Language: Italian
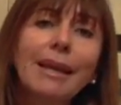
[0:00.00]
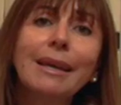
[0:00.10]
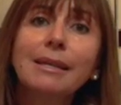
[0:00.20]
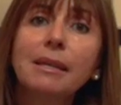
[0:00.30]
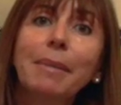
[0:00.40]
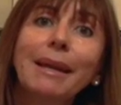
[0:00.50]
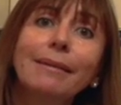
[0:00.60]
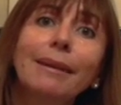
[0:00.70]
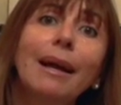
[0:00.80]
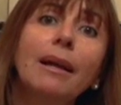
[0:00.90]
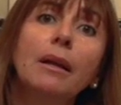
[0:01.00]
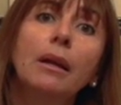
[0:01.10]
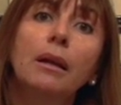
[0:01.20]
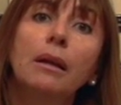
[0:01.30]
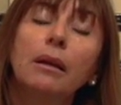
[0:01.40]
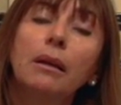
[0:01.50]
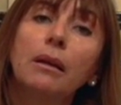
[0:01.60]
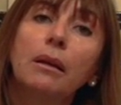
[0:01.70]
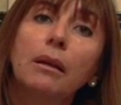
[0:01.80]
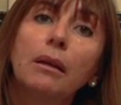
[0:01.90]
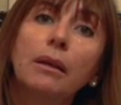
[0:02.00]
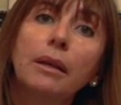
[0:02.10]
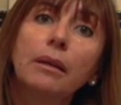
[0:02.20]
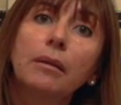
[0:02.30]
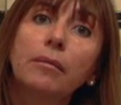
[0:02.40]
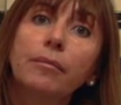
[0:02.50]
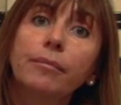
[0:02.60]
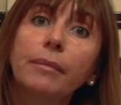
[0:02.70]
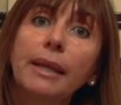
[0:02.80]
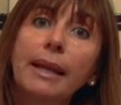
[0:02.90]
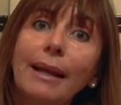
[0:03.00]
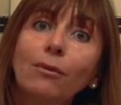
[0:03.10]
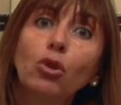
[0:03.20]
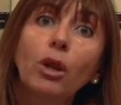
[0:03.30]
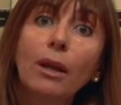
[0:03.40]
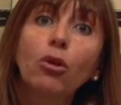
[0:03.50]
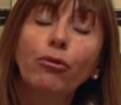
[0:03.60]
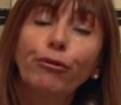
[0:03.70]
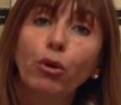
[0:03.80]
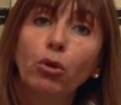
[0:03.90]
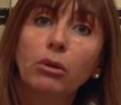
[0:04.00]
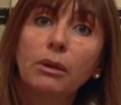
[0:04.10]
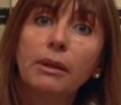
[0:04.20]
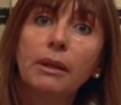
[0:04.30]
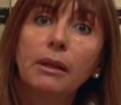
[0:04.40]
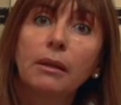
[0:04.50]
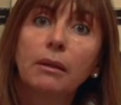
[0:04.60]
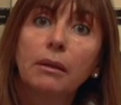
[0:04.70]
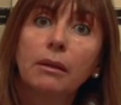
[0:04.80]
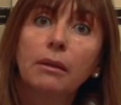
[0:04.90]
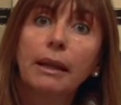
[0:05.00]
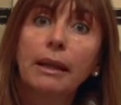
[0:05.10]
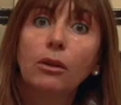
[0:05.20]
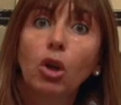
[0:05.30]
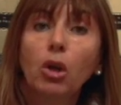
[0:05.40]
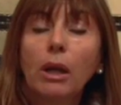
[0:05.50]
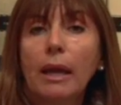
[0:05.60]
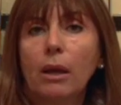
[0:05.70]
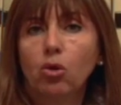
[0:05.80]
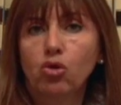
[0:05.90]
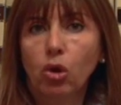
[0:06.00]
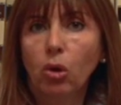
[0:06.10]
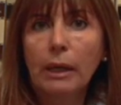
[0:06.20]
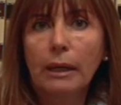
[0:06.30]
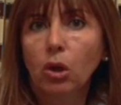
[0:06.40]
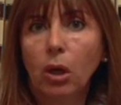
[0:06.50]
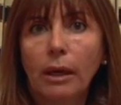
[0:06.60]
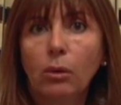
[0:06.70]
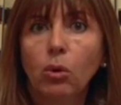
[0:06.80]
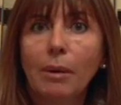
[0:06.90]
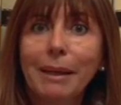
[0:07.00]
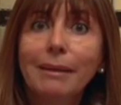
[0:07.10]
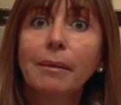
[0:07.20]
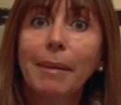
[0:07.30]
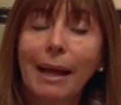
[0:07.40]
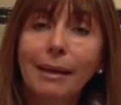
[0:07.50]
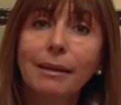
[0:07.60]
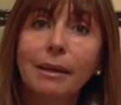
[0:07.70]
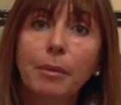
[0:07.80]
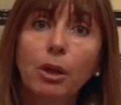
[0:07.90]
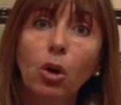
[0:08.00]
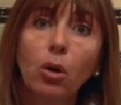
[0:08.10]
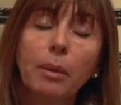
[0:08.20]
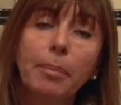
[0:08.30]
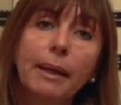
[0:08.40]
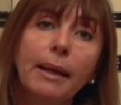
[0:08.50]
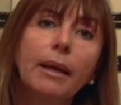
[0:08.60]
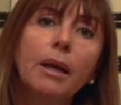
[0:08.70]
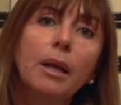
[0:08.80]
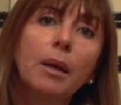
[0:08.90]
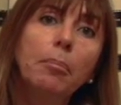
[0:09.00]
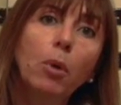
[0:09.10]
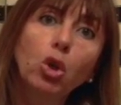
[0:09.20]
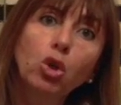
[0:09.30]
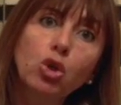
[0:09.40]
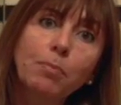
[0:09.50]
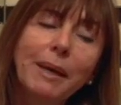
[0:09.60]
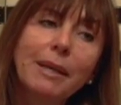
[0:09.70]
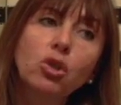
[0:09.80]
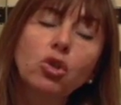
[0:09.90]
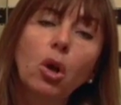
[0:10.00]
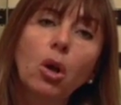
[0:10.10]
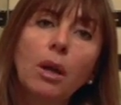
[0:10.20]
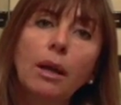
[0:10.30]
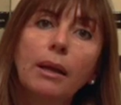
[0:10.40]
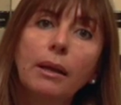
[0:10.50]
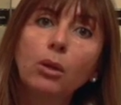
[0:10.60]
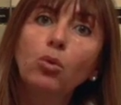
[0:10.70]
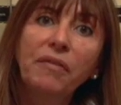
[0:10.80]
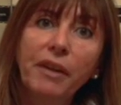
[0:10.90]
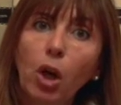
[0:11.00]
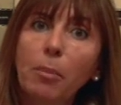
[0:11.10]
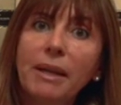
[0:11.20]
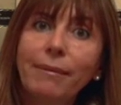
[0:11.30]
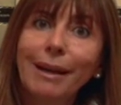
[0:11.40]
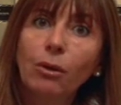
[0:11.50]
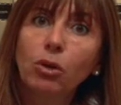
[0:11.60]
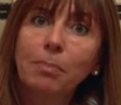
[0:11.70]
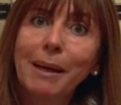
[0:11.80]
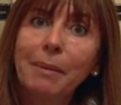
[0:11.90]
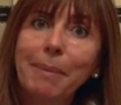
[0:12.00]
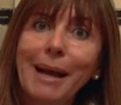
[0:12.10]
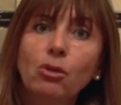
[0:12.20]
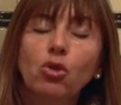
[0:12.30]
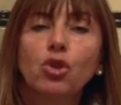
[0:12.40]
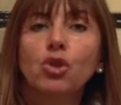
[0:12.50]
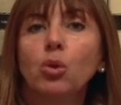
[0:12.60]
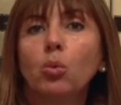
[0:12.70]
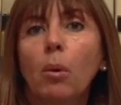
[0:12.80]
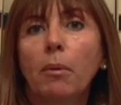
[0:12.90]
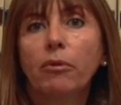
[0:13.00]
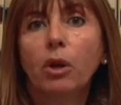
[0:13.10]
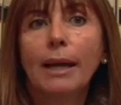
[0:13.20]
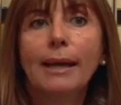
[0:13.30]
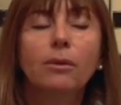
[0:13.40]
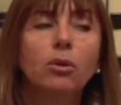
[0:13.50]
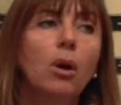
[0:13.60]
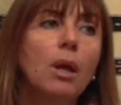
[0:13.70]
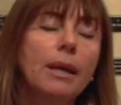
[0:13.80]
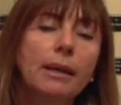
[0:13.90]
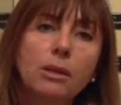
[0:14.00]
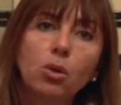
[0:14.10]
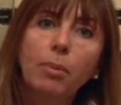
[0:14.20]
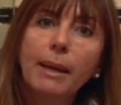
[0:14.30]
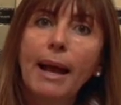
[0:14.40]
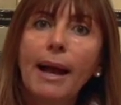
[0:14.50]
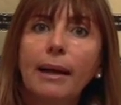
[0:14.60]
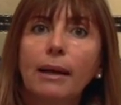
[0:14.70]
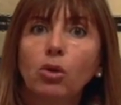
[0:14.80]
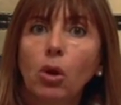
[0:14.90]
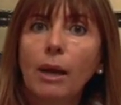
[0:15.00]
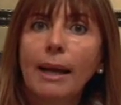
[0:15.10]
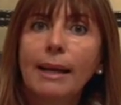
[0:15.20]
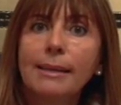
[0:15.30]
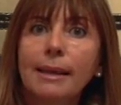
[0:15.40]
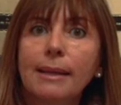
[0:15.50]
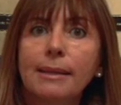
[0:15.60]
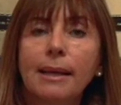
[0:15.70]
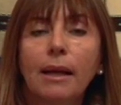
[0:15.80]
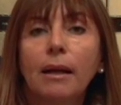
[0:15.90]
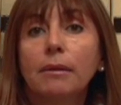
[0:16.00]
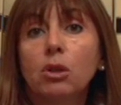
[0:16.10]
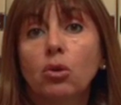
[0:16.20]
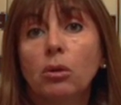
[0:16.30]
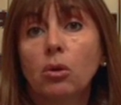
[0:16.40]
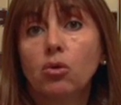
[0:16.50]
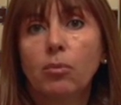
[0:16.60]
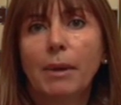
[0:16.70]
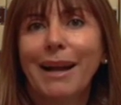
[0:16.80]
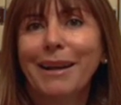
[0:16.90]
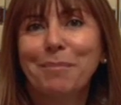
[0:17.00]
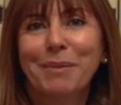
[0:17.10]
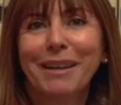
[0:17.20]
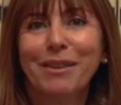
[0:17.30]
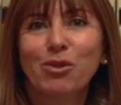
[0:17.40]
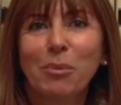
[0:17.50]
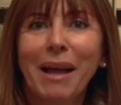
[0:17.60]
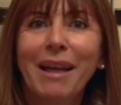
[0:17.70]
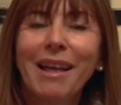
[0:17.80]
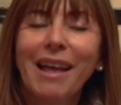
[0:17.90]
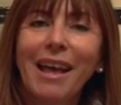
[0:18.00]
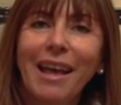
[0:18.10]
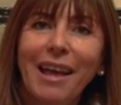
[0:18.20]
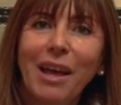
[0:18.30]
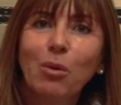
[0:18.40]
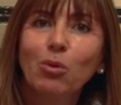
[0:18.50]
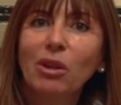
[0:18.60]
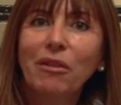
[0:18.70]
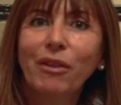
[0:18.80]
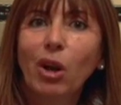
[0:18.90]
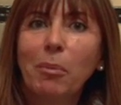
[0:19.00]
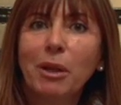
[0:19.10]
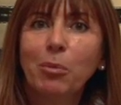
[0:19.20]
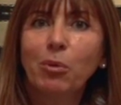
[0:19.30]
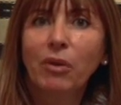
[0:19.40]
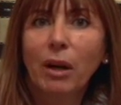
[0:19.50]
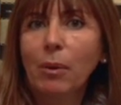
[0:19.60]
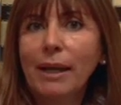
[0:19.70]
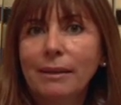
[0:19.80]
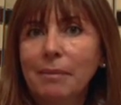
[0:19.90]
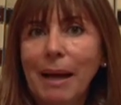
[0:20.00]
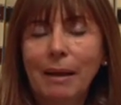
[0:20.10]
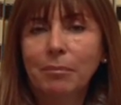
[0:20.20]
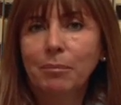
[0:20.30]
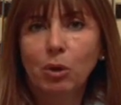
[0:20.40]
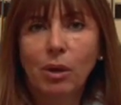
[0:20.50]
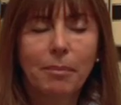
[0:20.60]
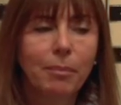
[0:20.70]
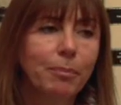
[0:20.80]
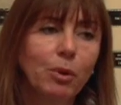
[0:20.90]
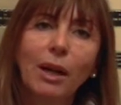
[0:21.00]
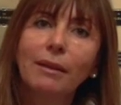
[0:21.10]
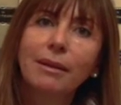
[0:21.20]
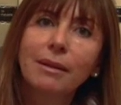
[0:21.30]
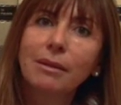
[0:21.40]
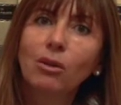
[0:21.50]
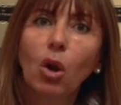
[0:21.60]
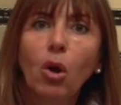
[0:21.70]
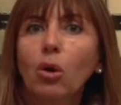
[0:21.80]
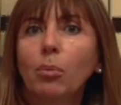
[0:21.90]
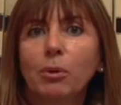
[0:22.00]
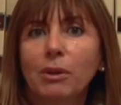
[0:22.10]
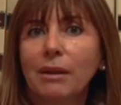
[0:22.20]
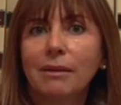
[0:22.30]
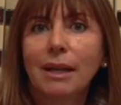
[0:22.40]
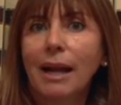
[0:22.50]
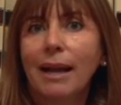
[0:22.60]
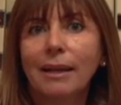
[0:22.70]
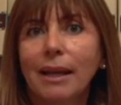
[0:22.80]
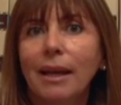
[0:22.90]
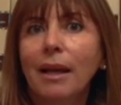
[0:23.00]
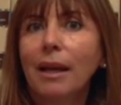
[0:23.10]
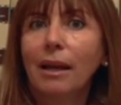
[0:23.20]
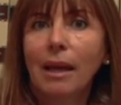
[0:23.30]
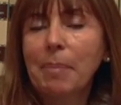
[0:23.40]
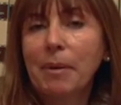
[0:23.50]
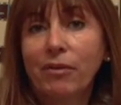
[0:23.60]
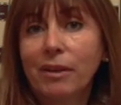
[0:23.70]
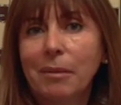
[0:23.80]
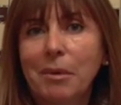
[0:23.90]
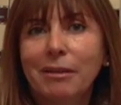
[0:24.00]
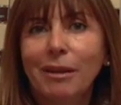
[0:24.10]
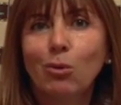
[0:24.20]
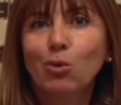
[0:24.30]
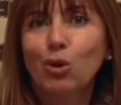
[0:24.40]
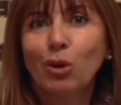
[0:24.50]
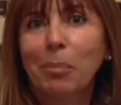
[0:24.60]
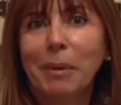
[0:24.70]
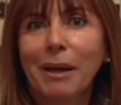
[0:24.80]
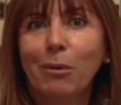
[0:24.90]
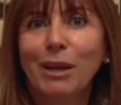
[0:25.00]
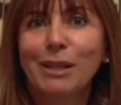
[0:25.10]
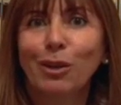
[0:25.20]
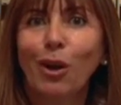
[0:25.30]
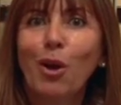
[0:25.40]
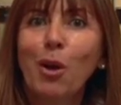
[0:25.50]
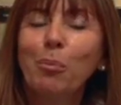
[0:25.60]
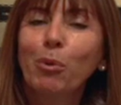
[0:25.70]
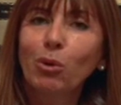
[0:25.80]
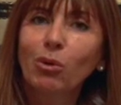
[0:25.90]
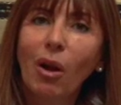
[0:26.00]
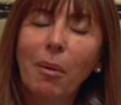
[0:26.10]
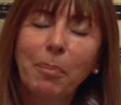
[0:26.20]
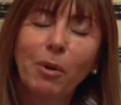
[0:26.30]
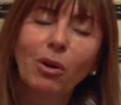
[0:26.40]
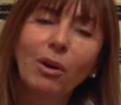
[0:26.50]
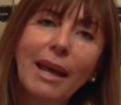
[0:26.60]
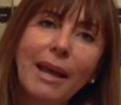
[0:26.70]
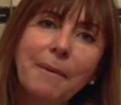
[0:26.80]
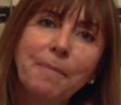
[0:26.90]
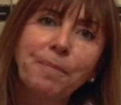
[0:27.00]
che si metta eh, in, in, atto nei confronti eh, delle donne e non solo delle donne naturalmente ma anche dei minori perché Molto spesso eh, i due fenomeni vanno di pari passo, se c'è un uomo violento che si ubriaca, torna a casa la sera, adesso io dico si ubriaca perché insomma è, è uno dei fenomeni più frequenti, ma potrebbe, potrei dire si droga, potrei dire anche eh, è perfettamente lucido perché questo purtroppo non è,